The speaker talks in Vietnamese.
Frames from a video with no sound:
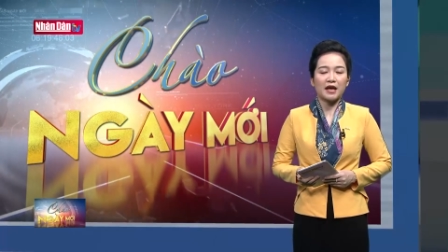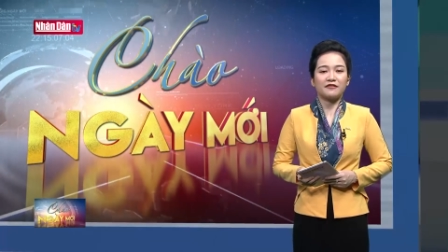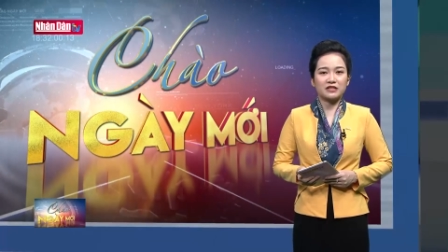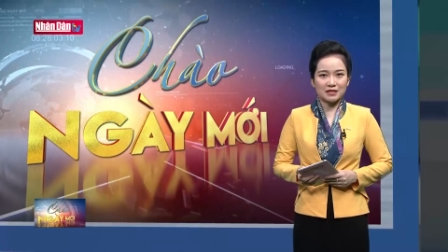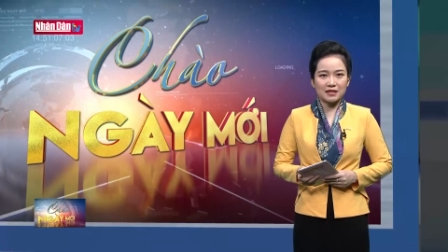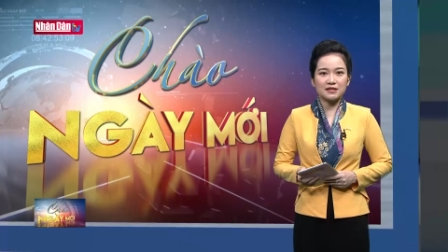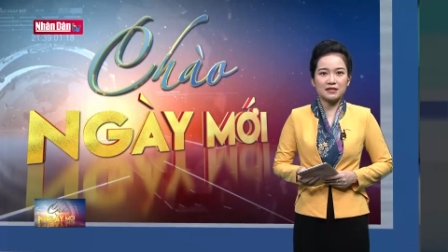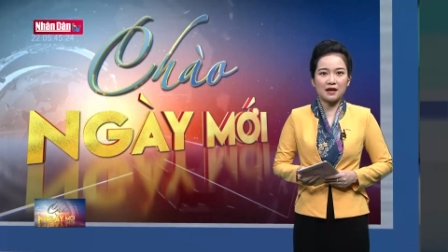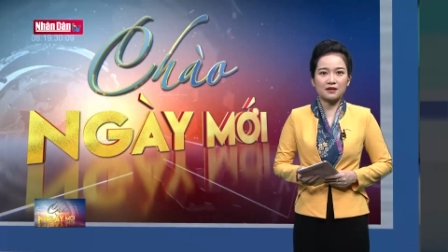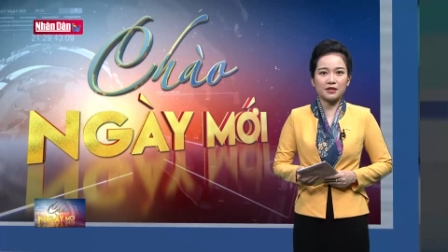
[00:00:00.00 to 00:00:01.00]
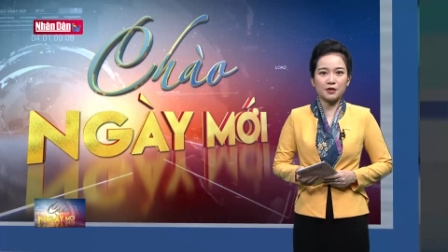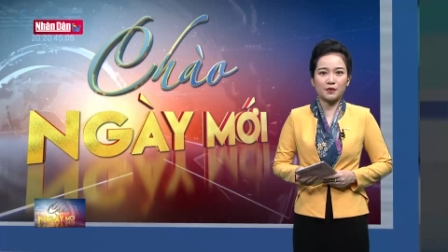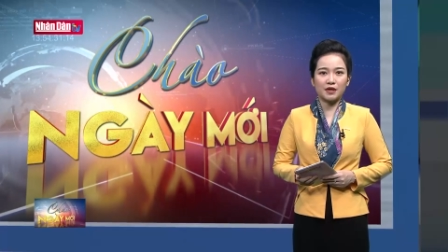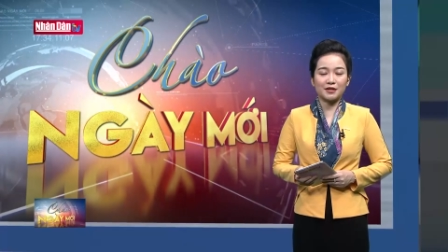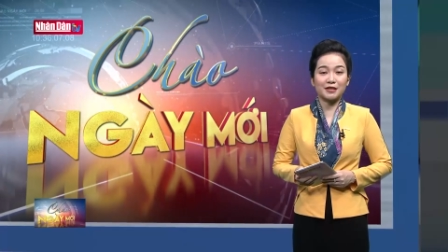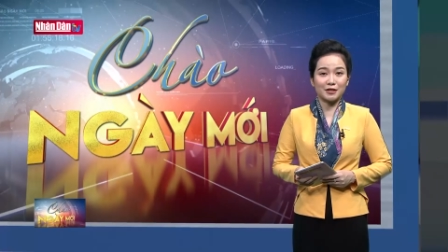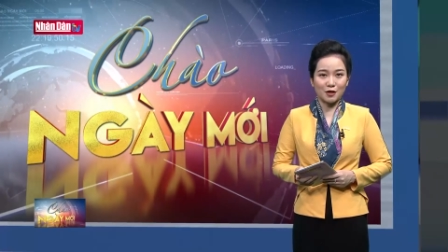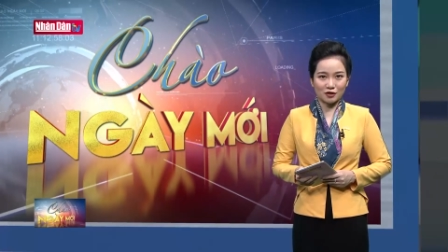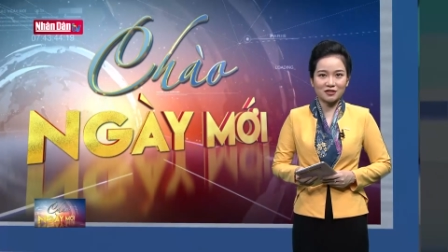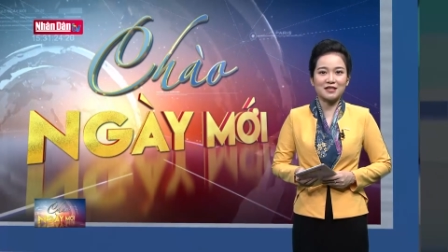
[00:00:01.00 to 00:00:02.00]
và sẵn sàng các điều kiện để
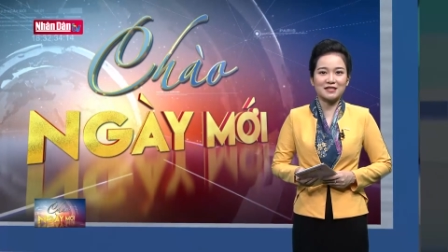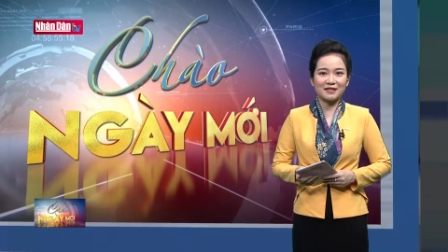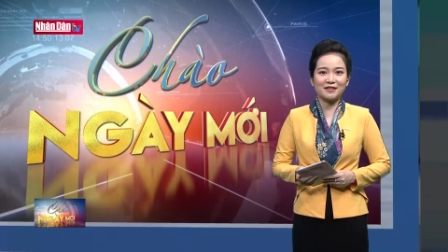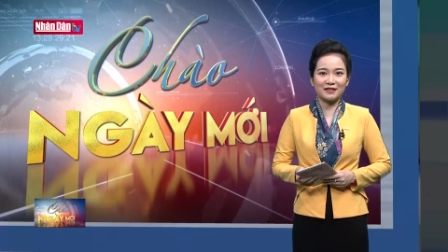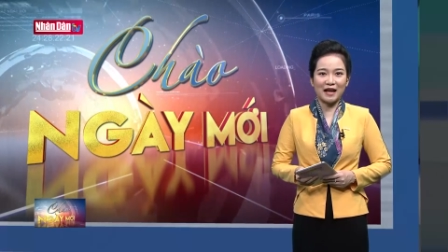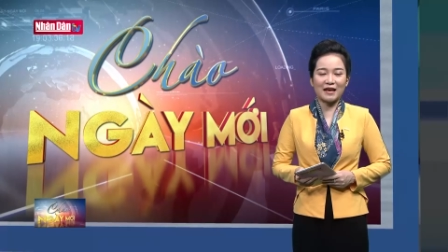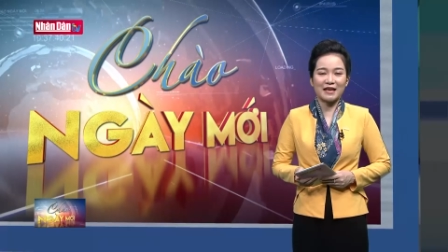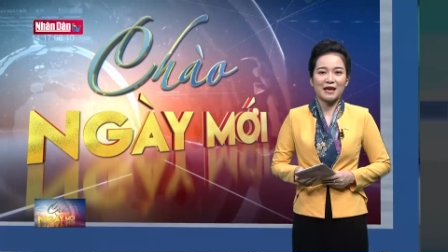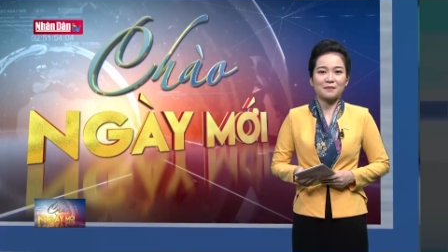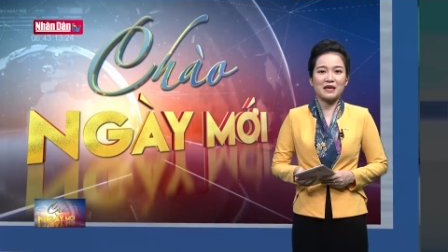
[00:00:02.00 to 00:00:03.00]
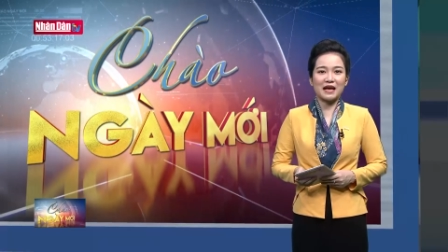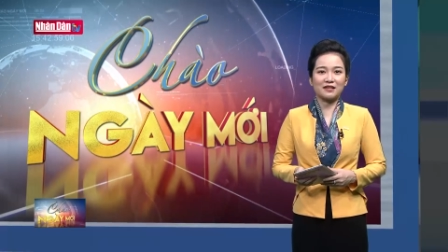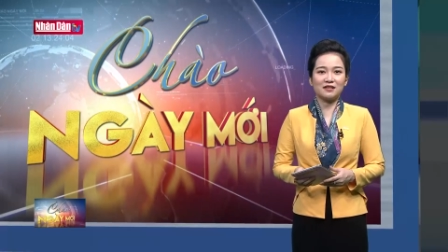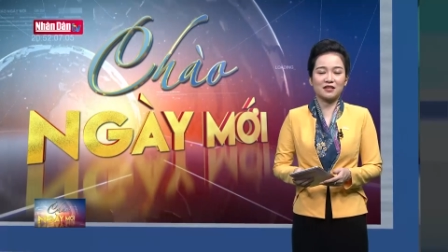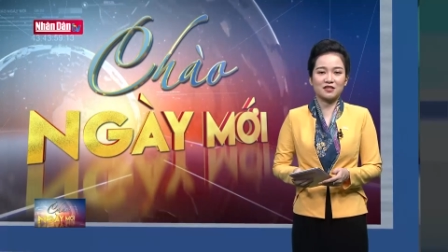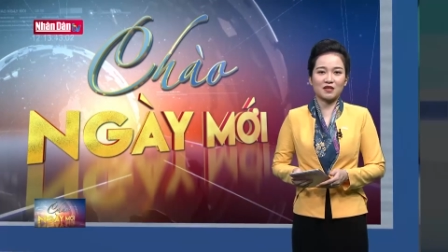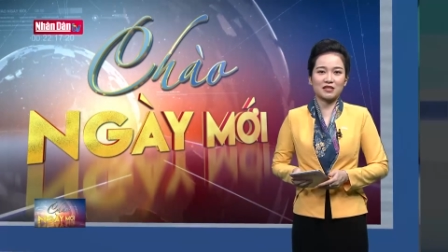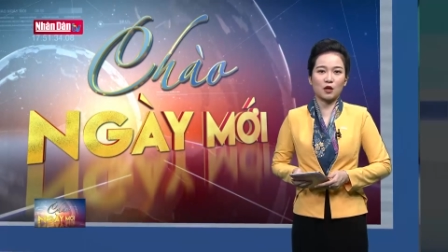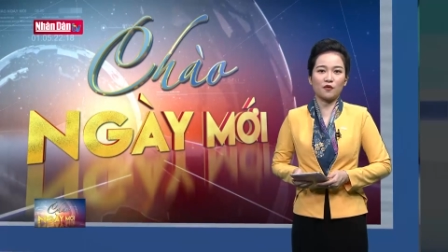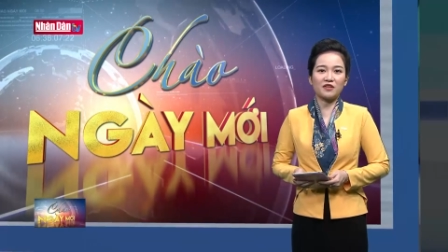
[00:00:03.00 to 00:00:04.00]
đón người dân đợt hai bị ảnh hưởng do
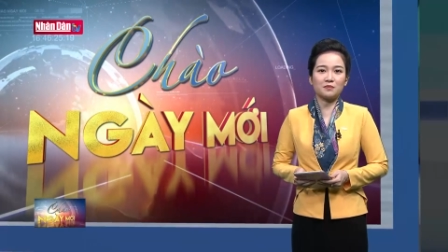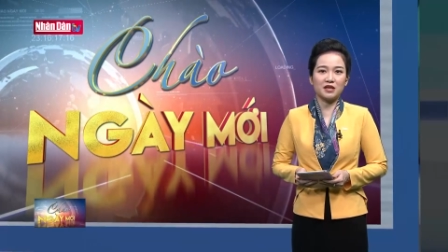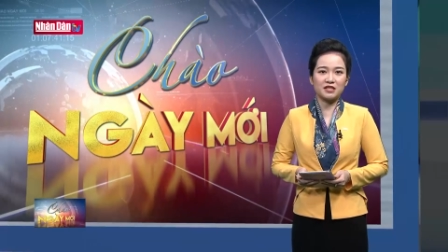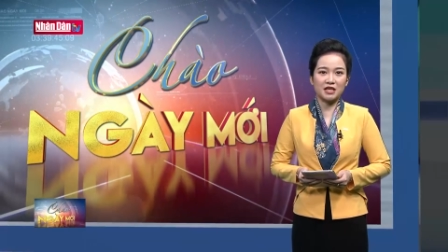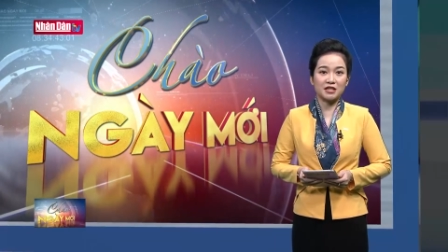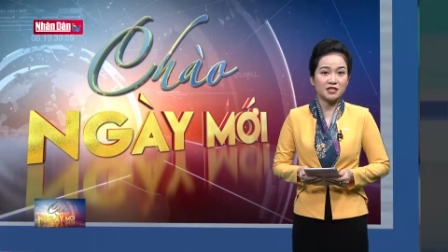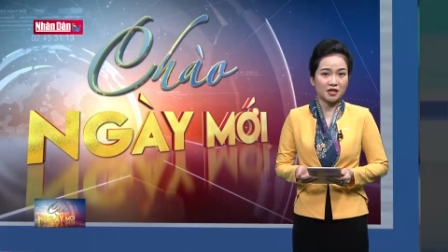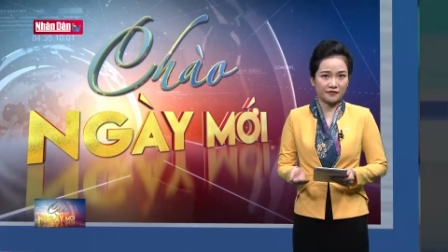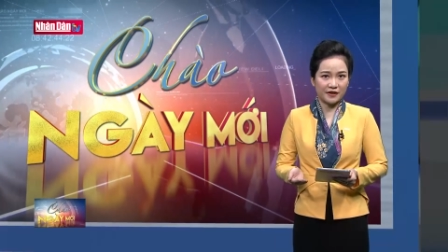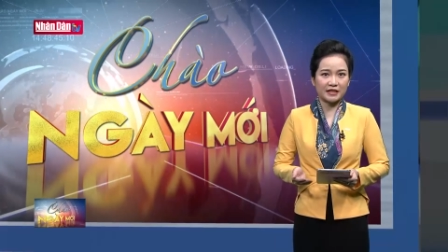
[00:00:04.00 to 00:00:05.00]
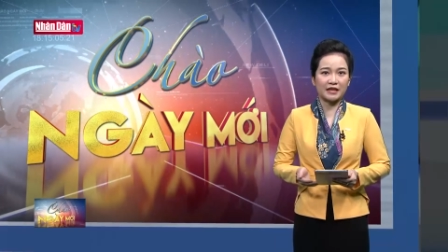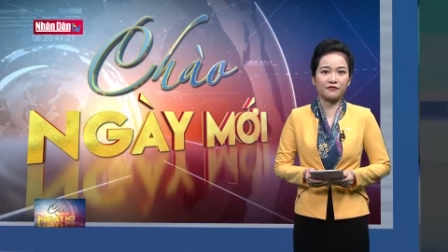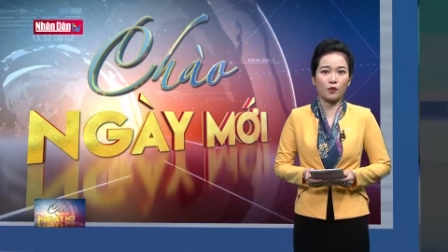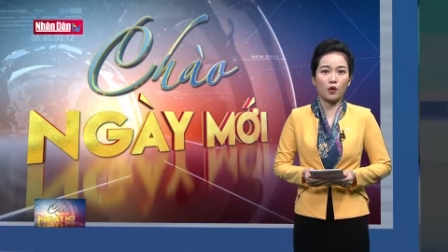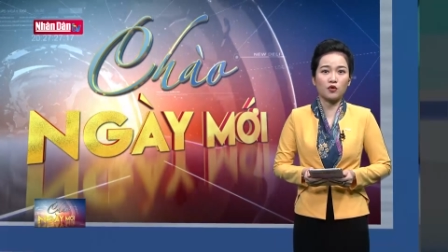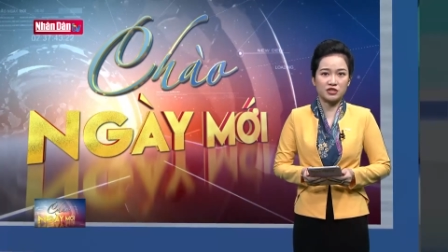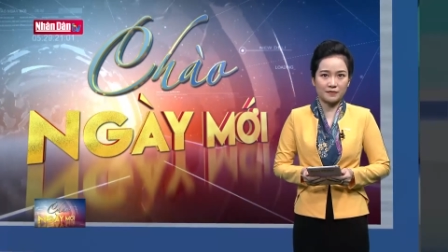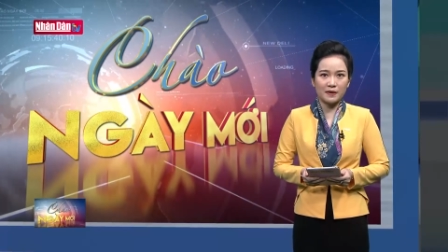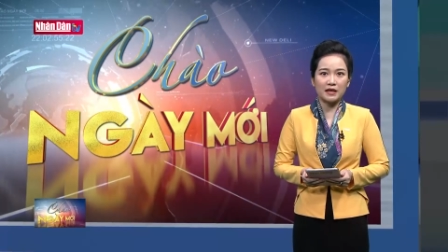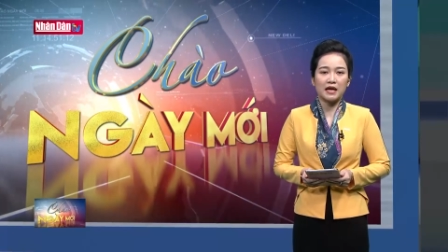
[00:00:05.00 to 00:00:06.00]
dịch Covid mười chín trở về thành phố Hồ Chí
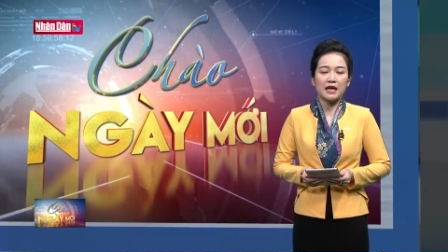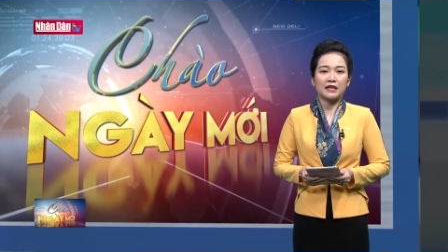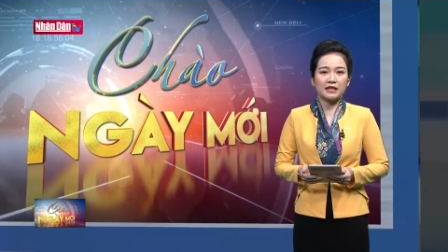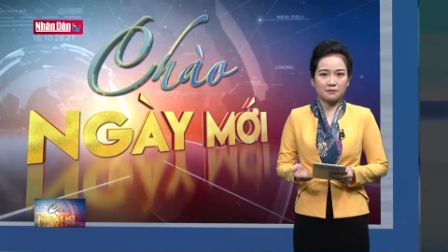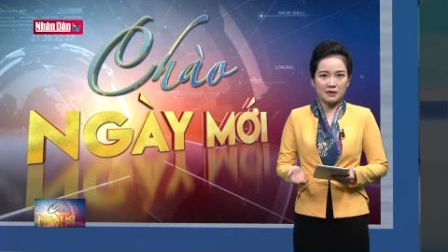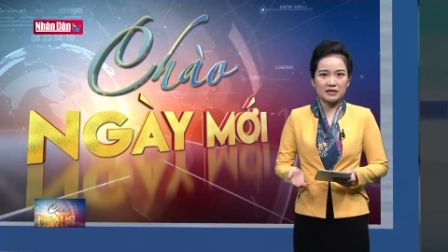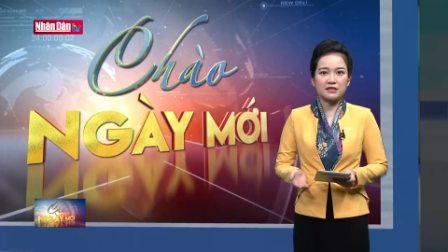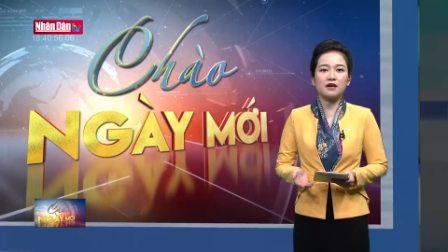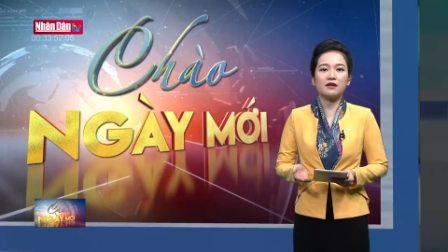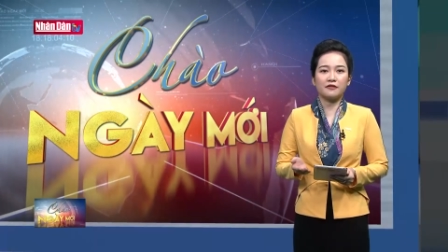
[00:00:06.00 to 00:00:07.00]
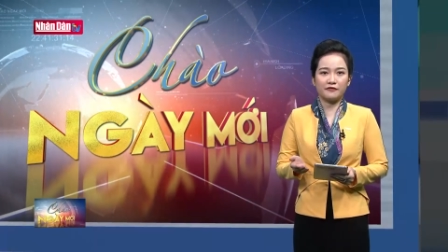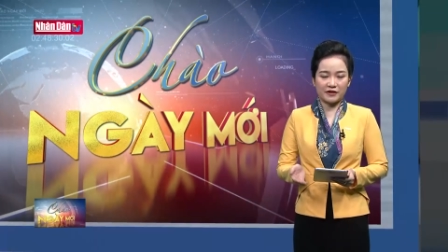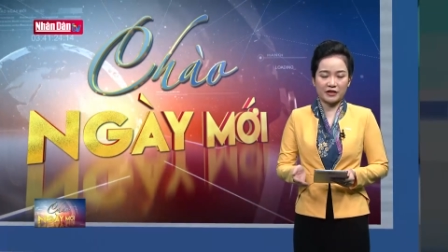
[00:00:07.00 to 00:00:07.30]
Minh, tỉnh Bình Dương và